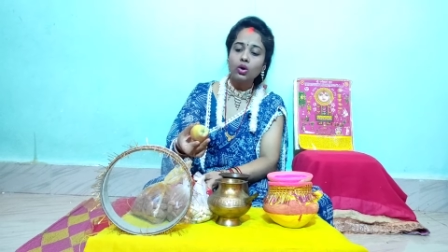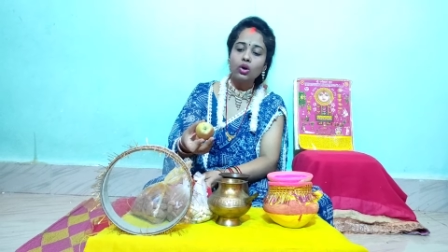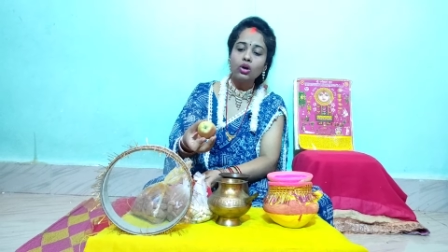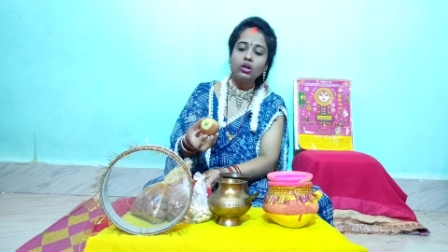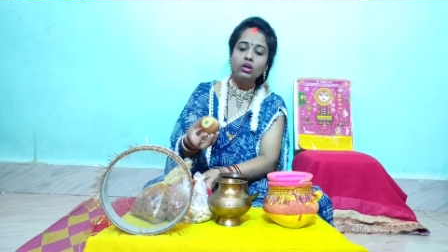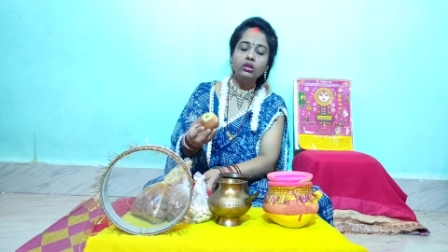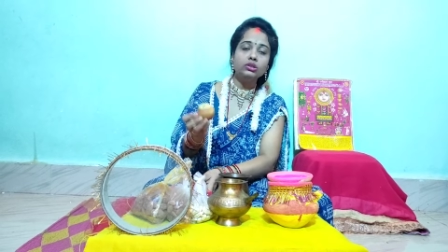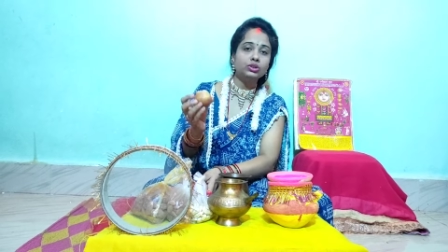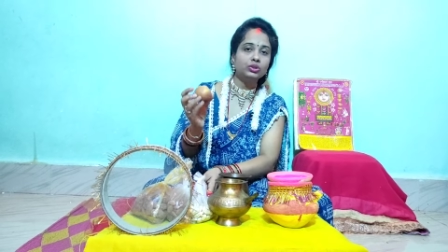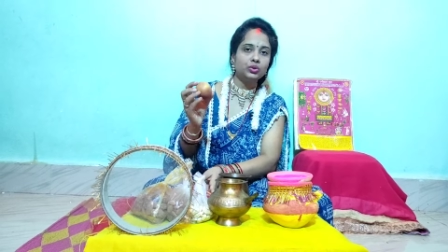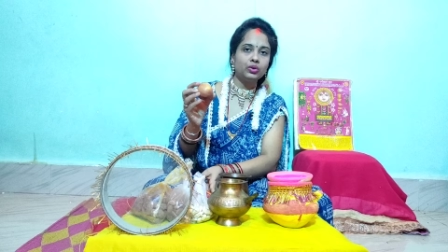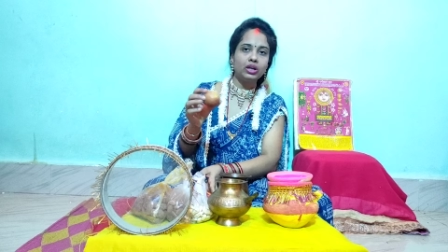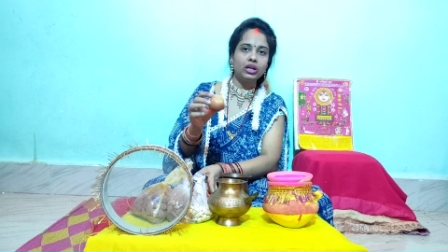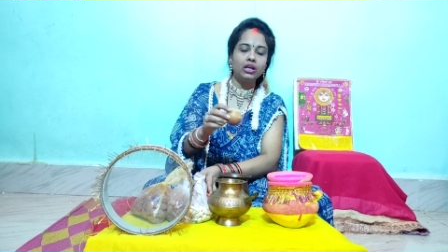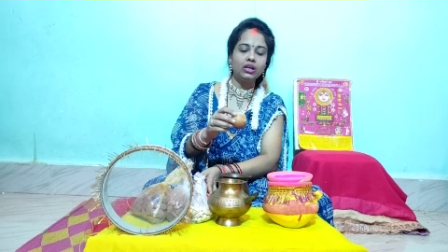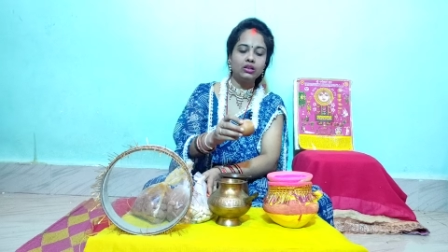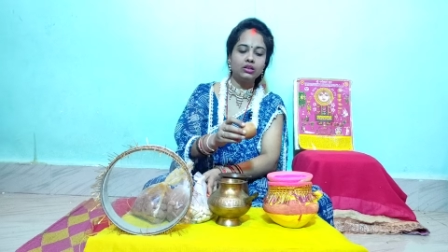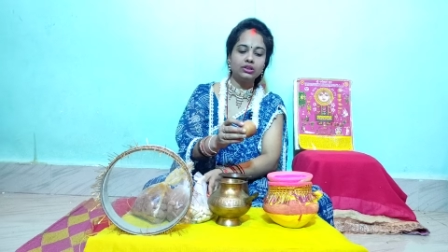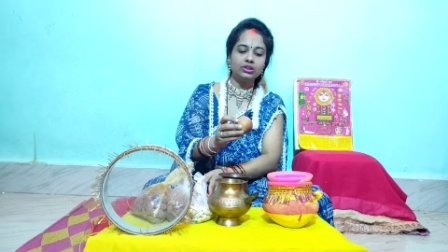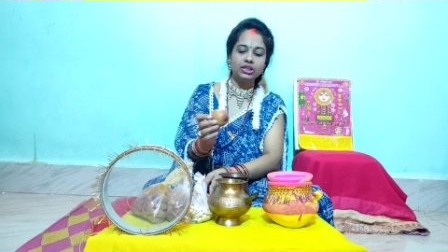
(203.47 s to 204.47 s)
और जो
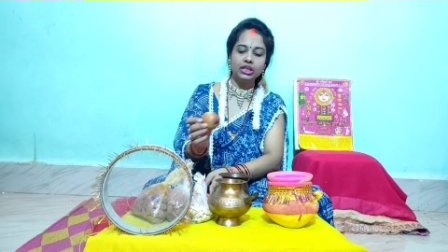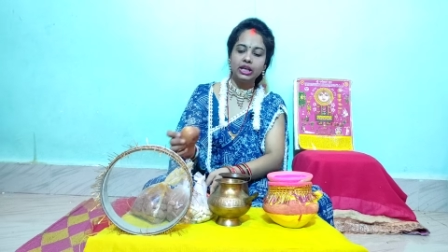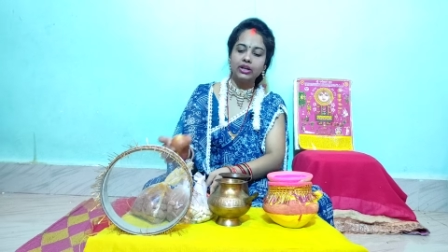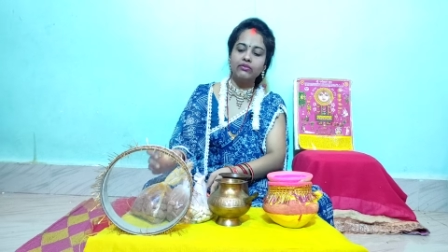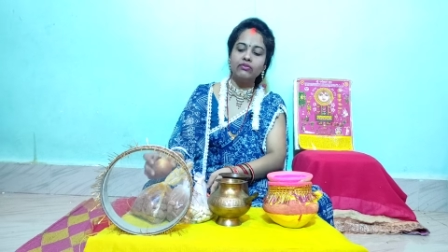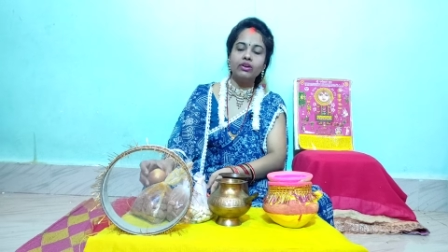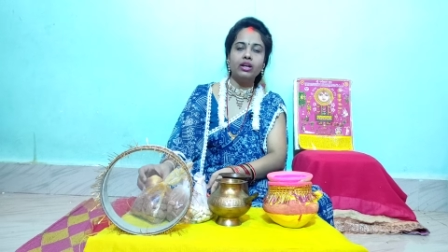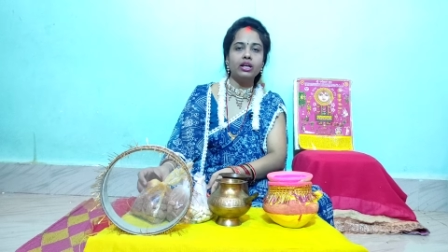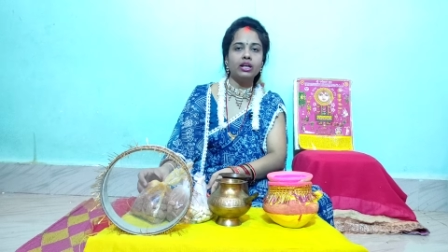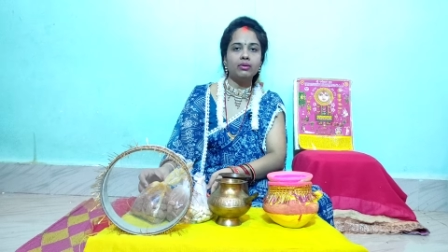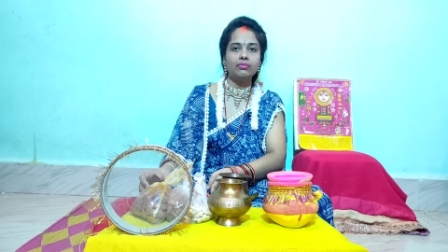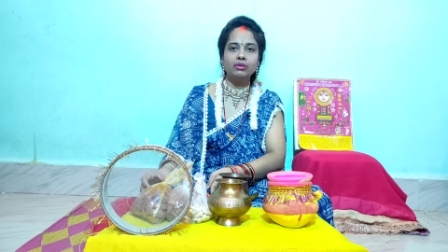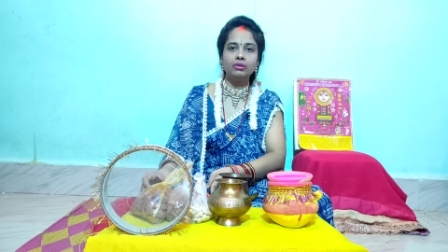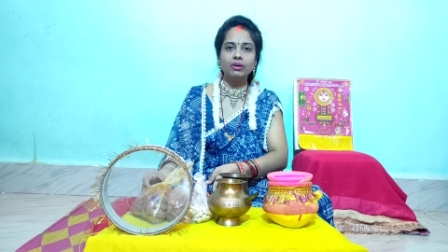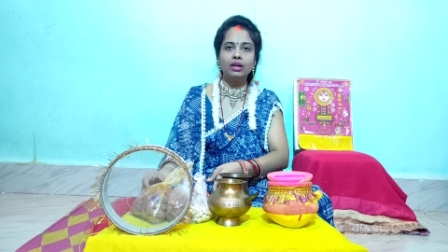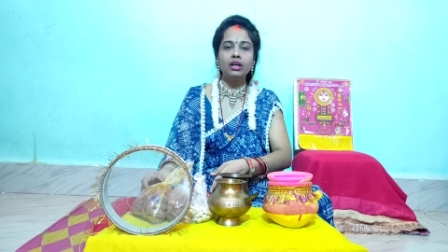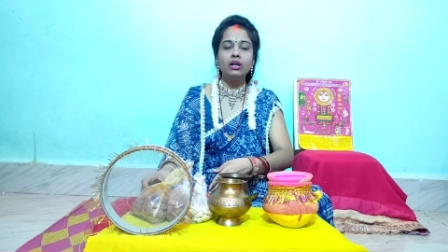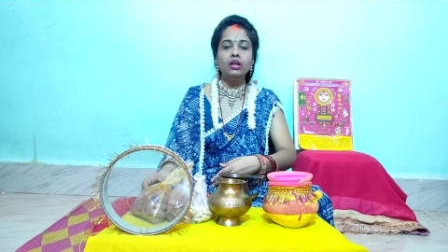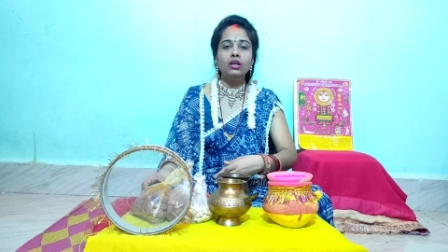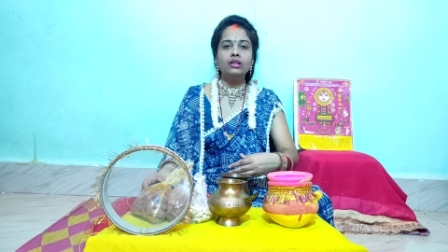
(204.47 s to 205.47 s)
है सेब वगैरह भी
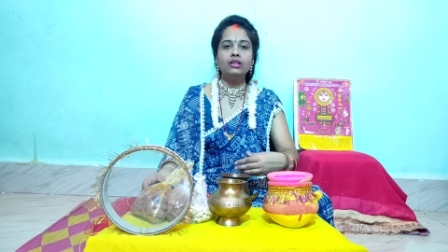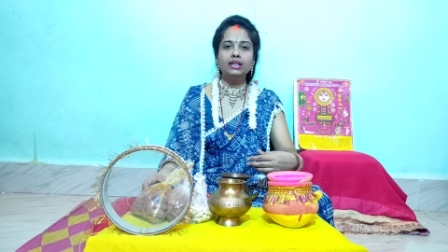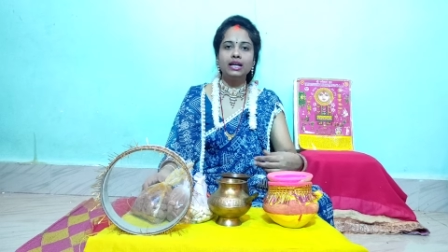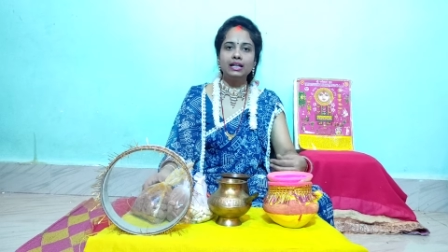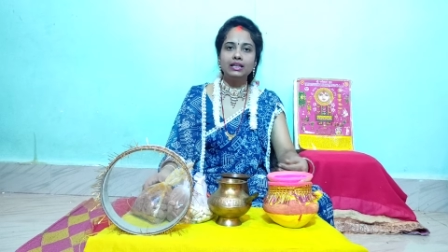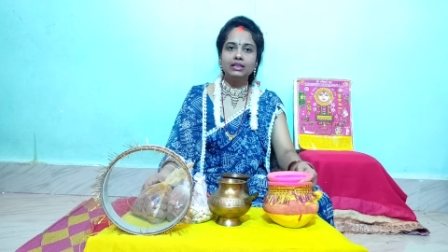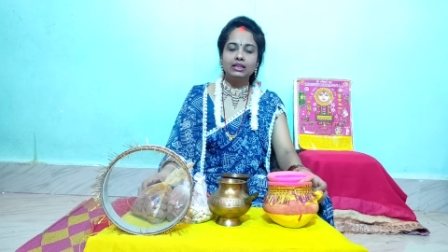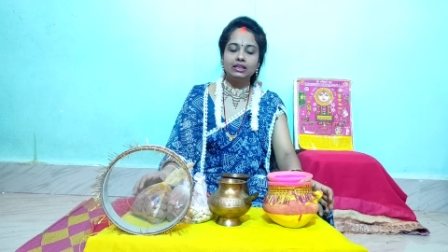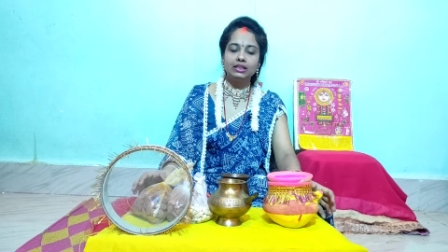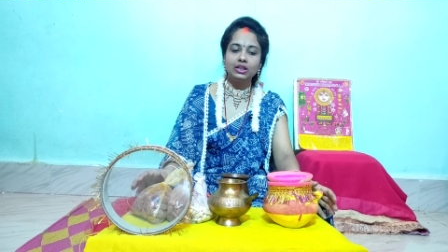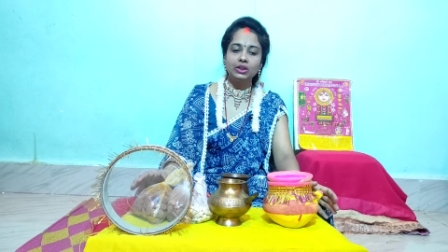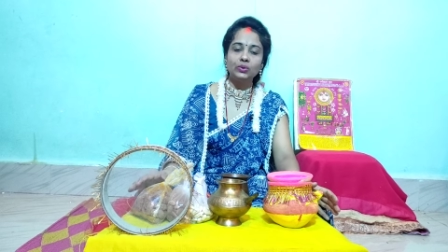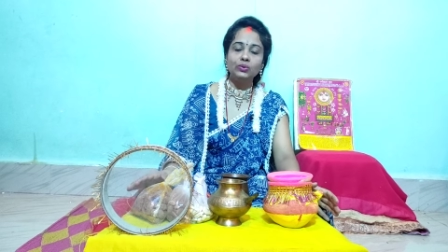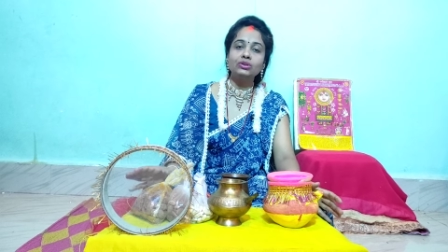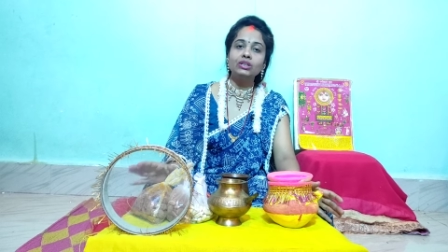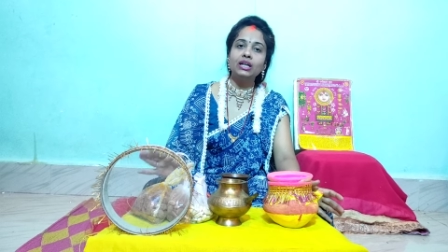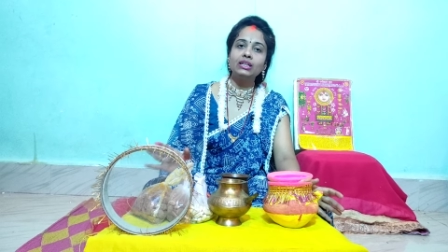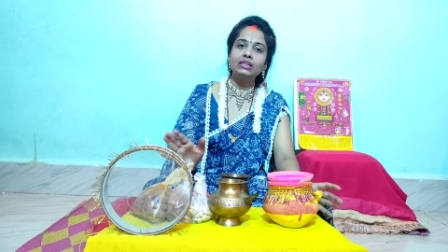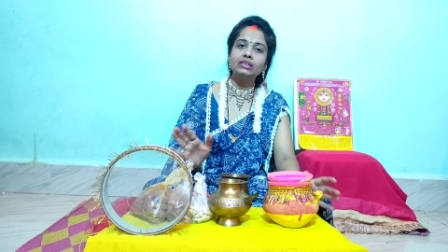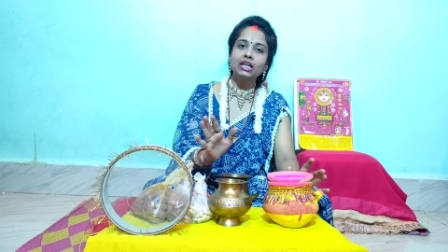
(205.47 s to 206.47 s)
मैं डाल देती हूँ
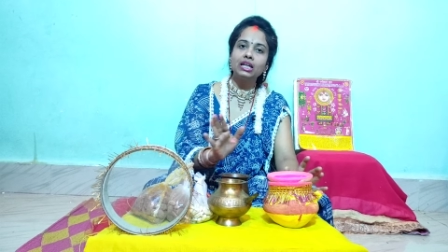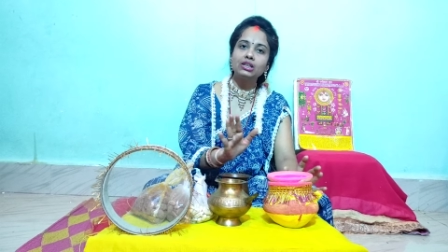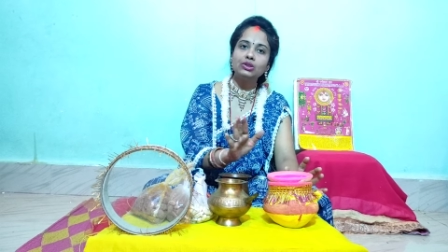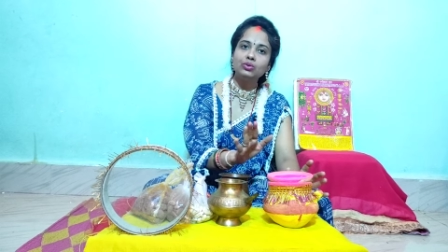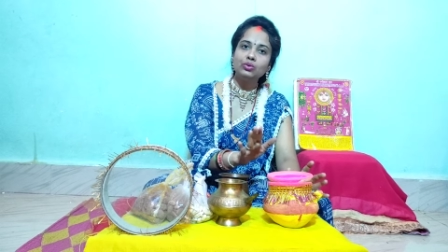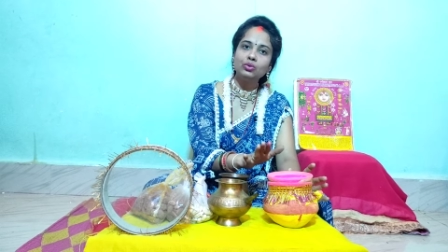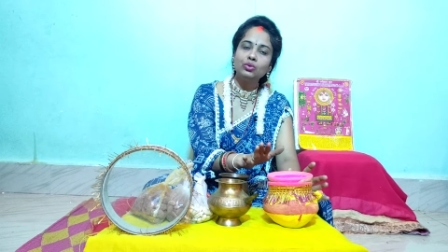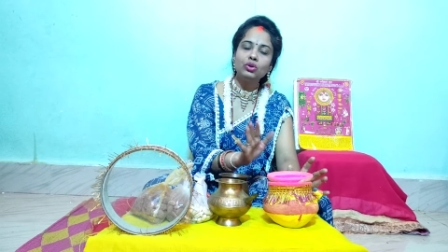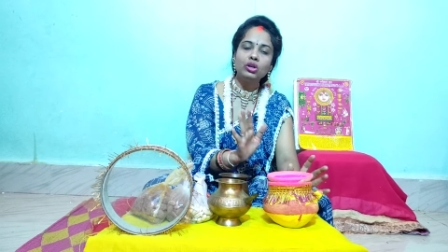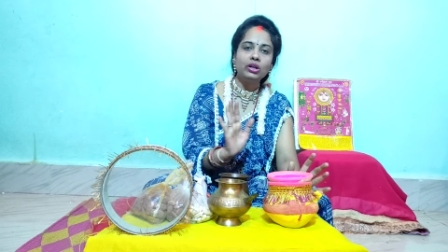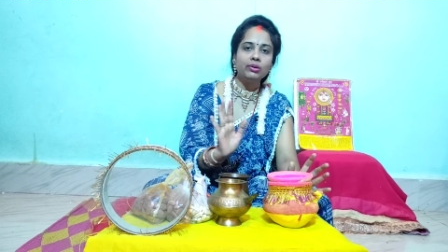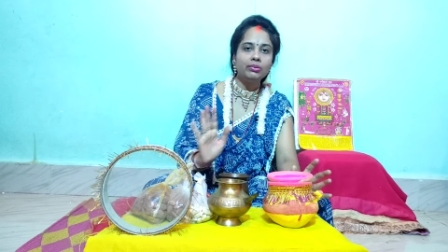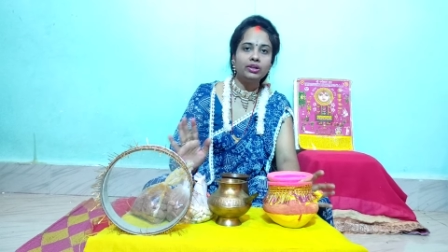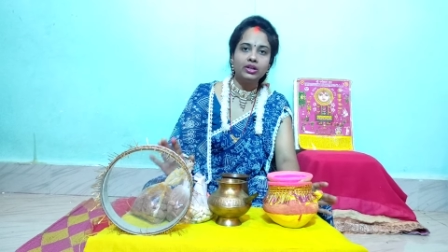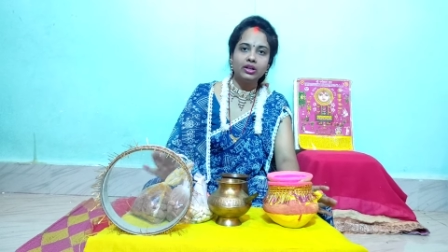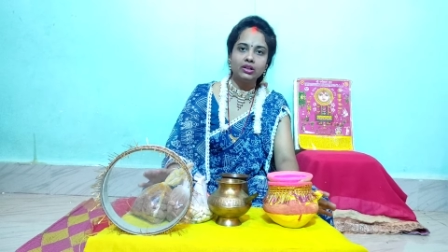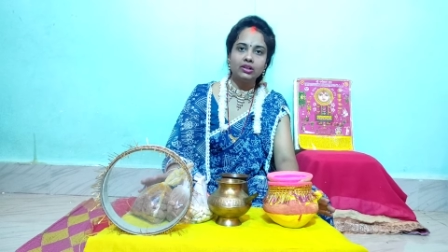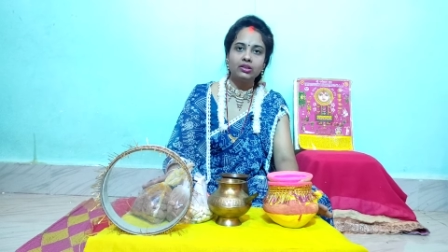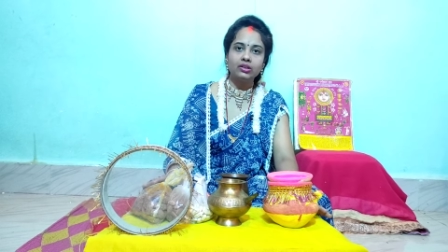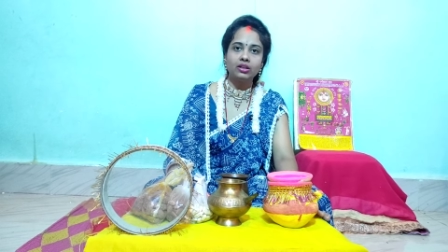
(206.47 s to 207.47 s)
साथ ही साथ गुलगुले भी
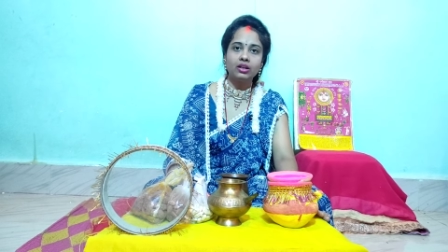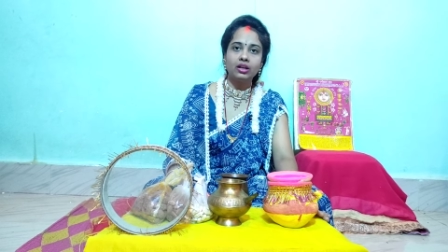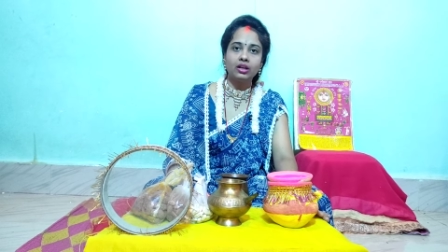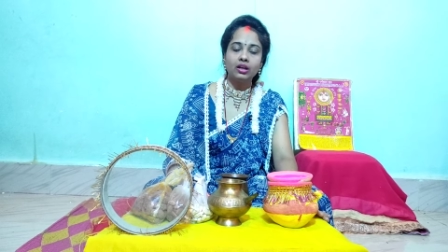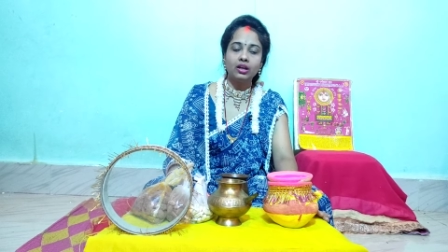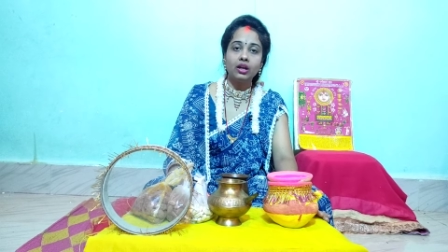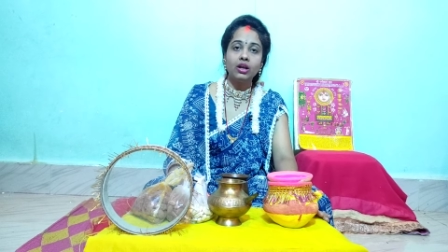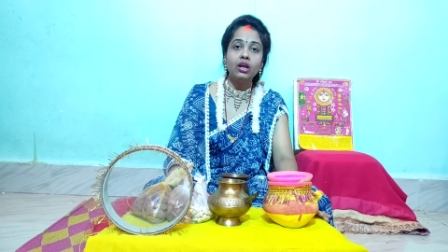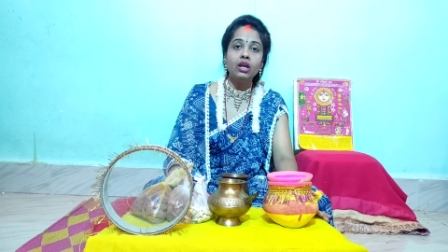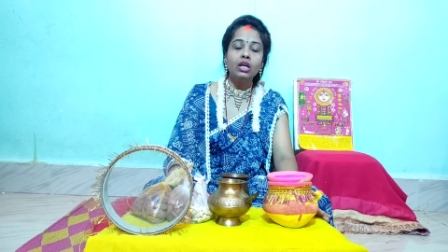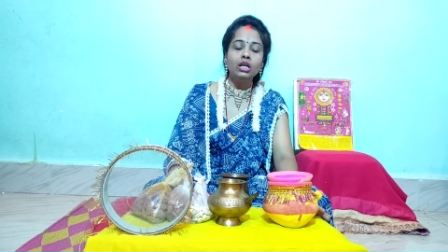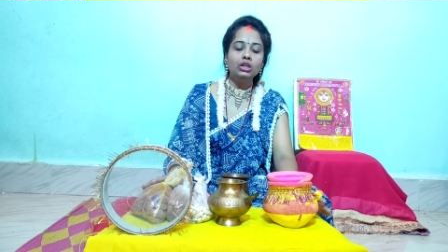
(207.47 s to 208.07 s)
रखते हैं